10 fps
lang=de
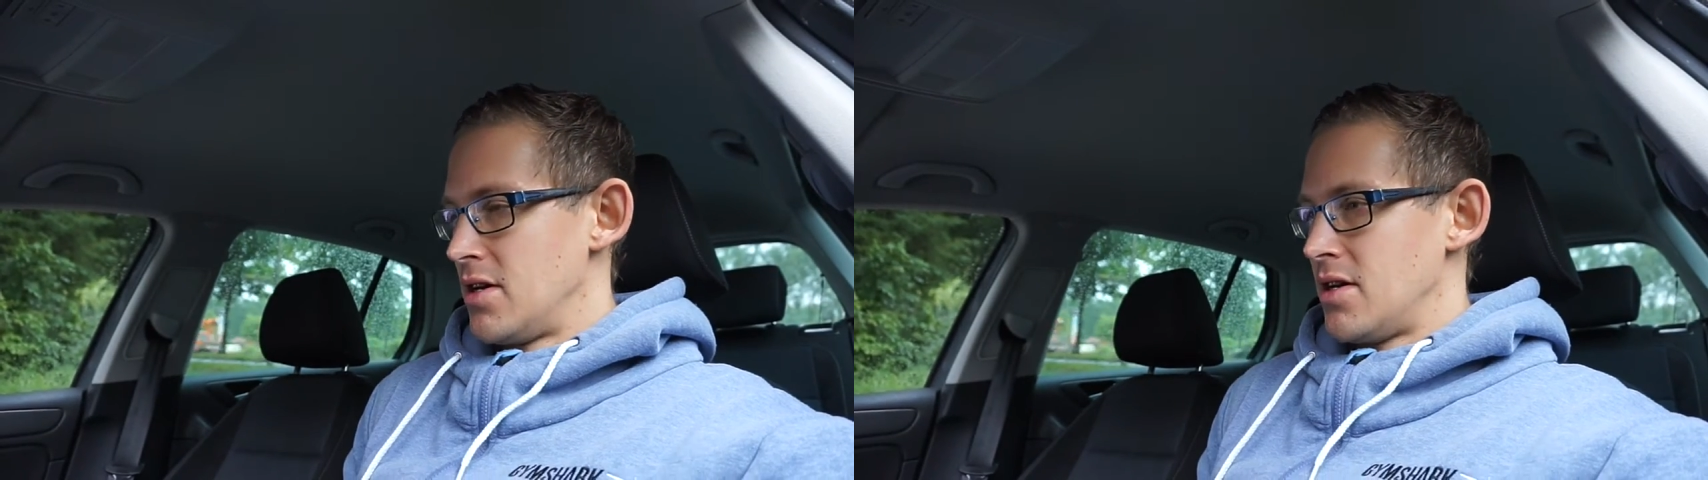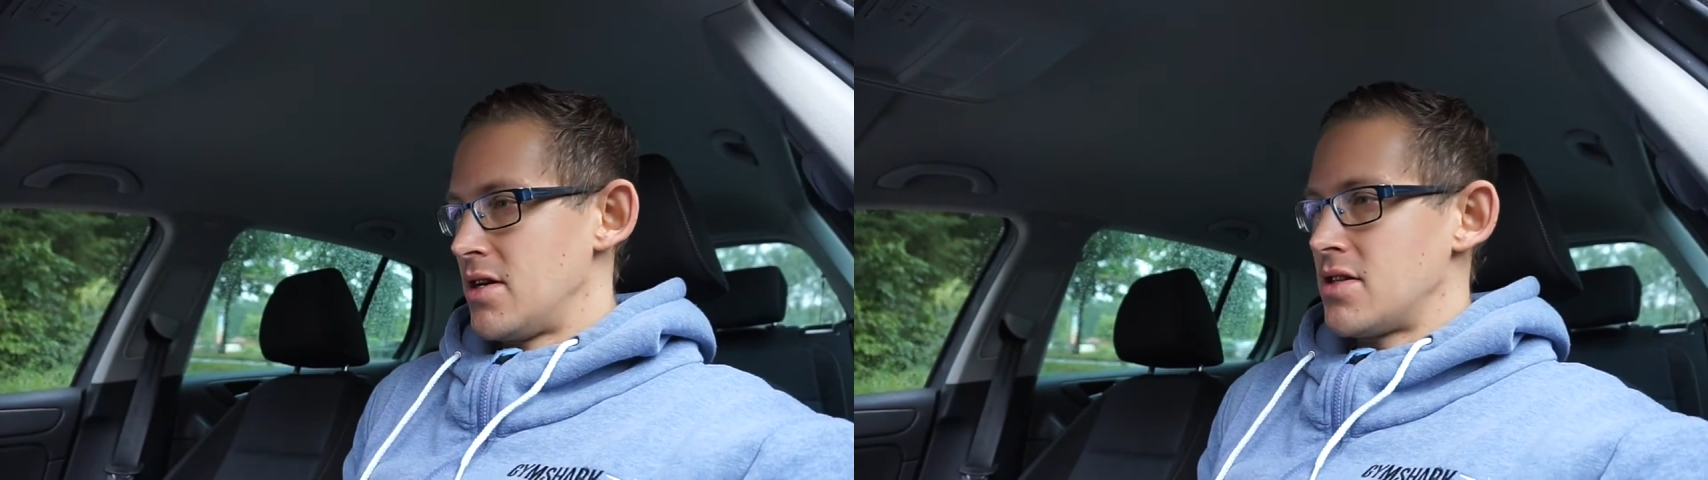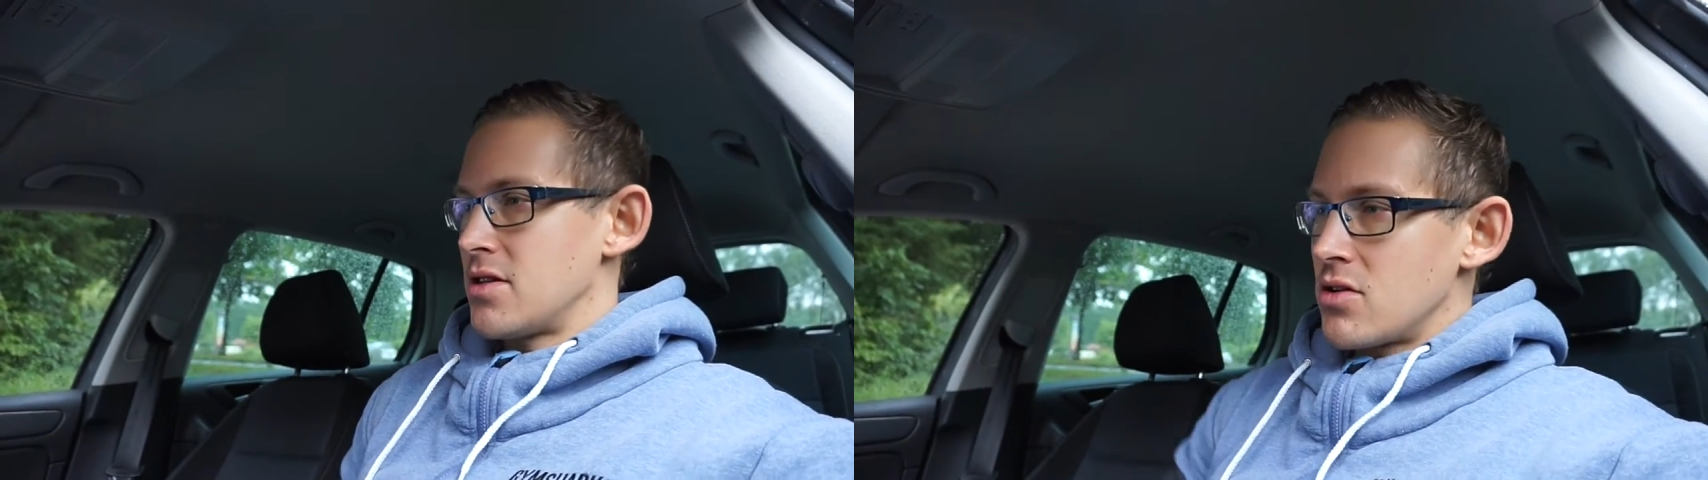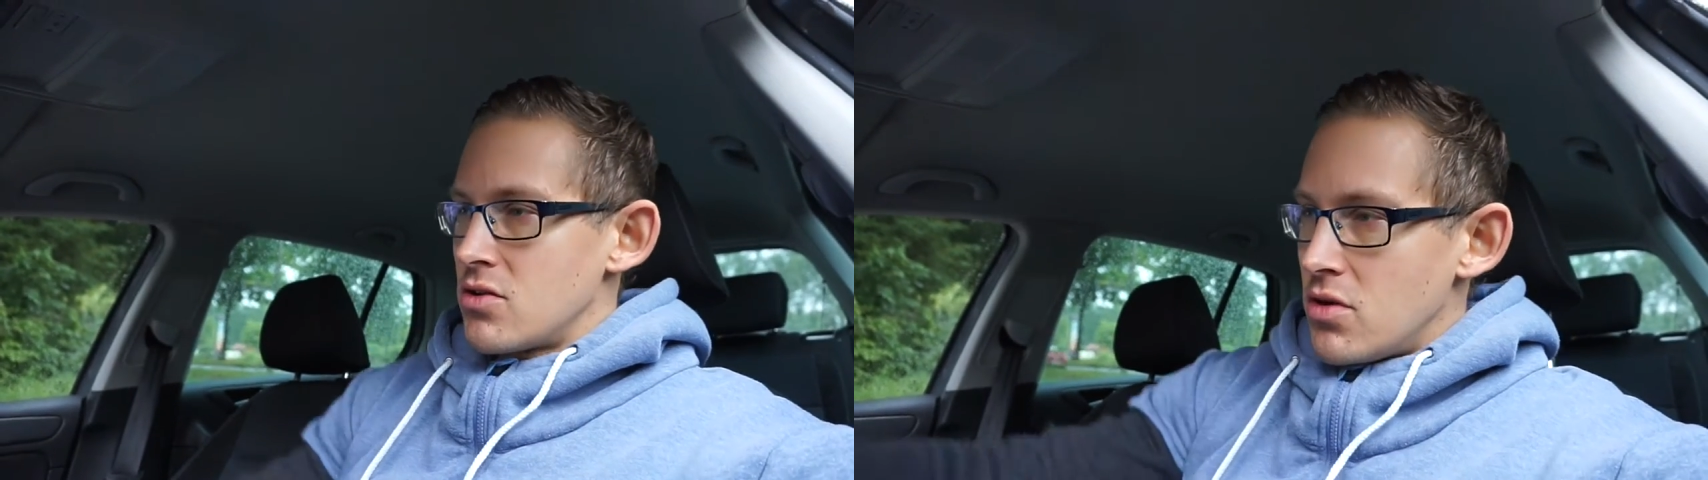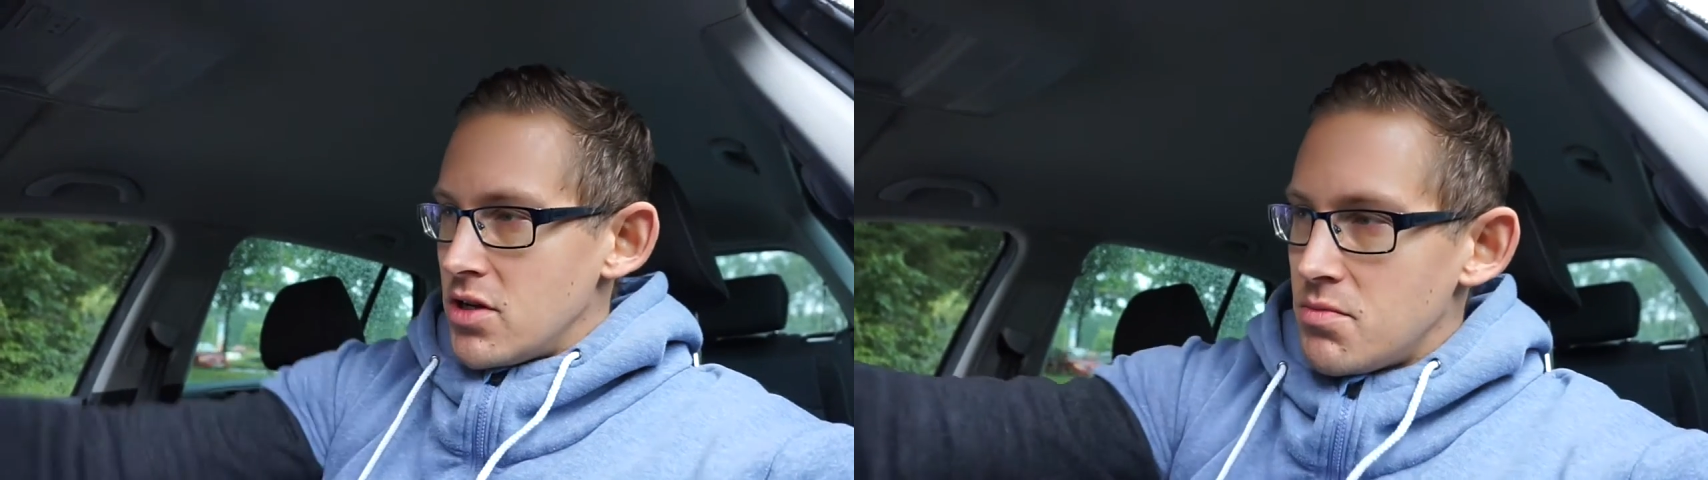Jetzt
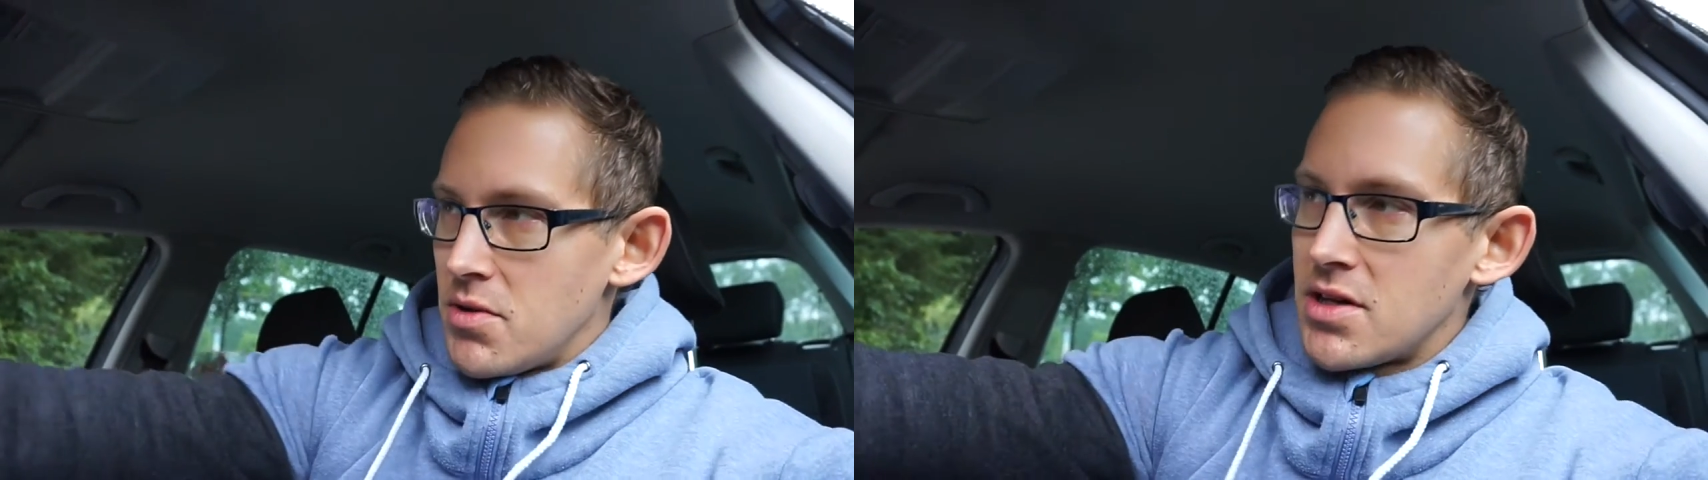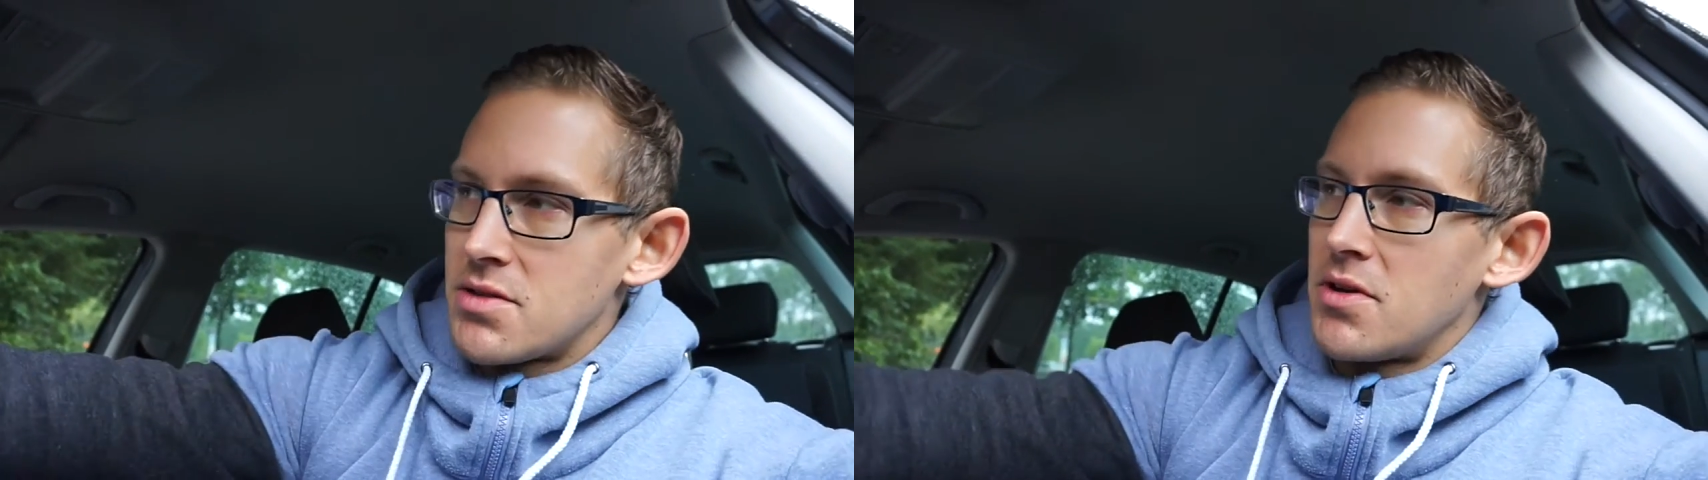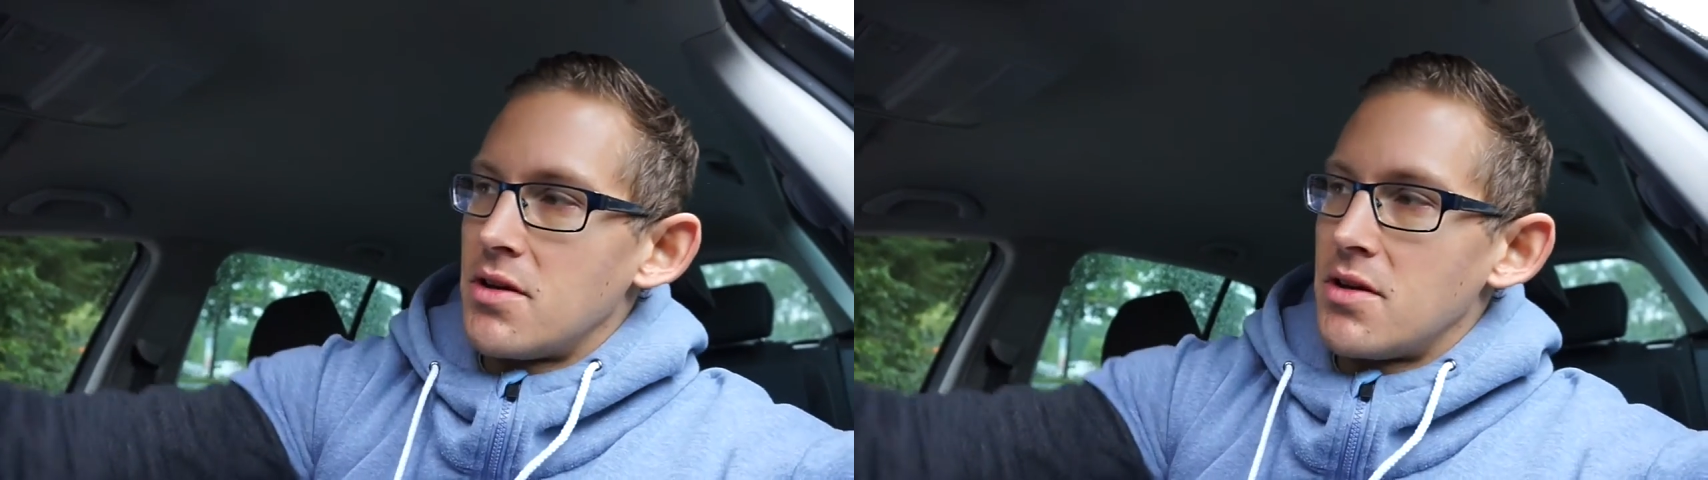gönne ich mir erstmal